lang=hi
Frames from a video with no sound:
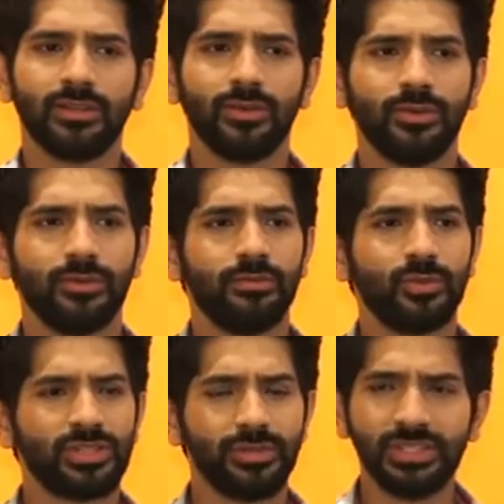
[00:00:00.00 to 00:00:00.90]
तो
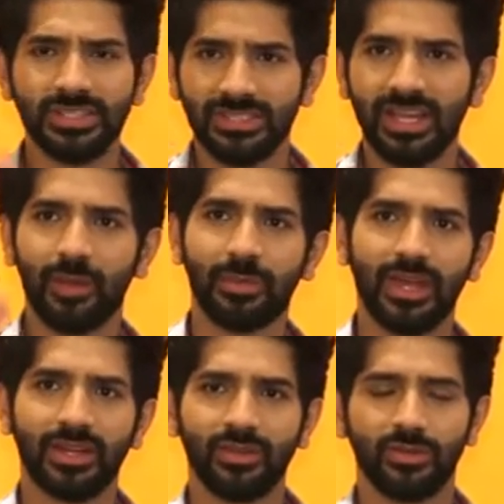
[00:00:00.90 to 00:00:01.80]
मुझे भी जैसे आप
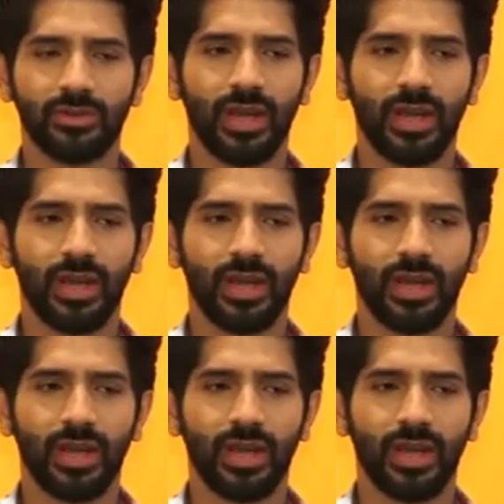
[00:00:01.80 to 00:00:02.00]
कह रहे हो